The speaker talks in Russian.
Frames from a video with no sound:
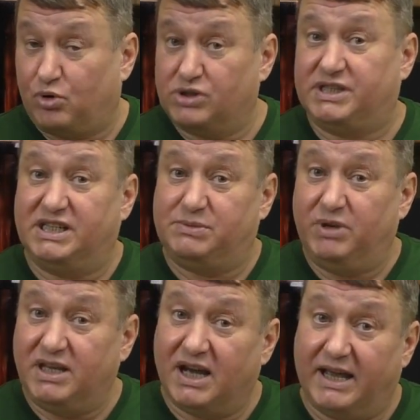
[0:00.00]
просто
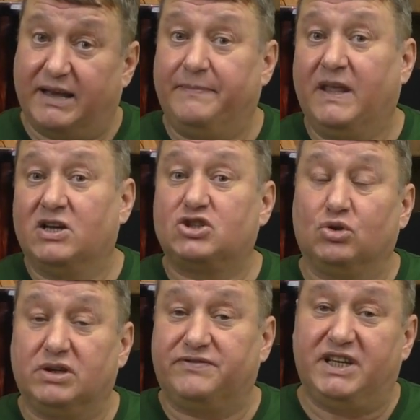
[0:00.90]
изменяя
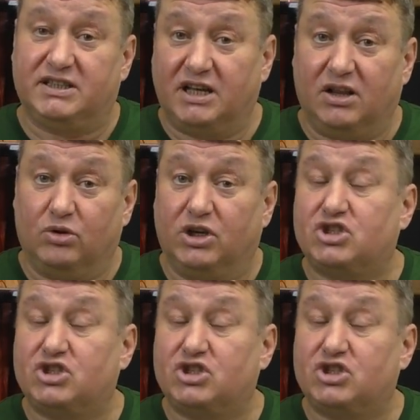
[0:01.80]
что-то в технологии.